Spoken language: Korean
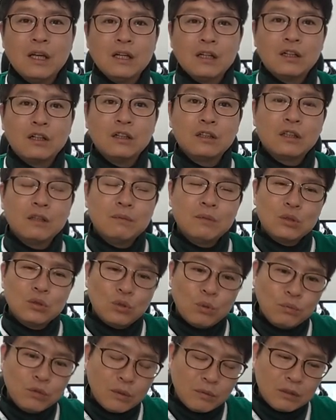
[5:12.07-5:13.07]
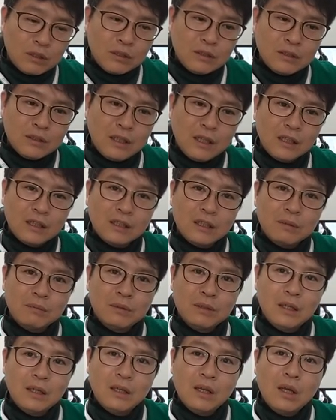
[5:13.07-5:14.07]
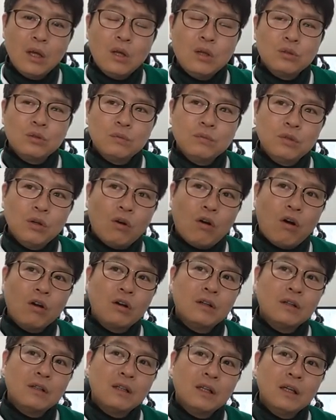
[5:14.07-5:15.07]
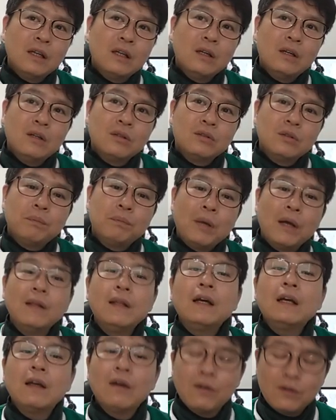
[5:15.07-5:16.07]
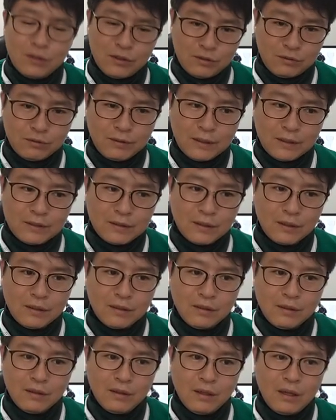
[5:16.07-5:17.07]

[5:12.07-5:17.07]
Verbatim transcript: 그렇기 때문에 좀 더 튼튼하기 때문에 좀 더 걸을 때 좀 편하게 걸을 수가 있어요.